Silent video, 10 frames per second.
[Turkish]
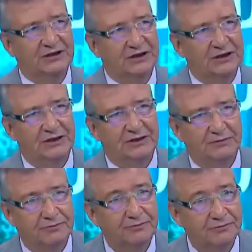E,
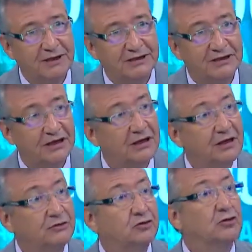bence de
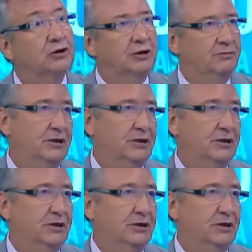hayal çok önemli.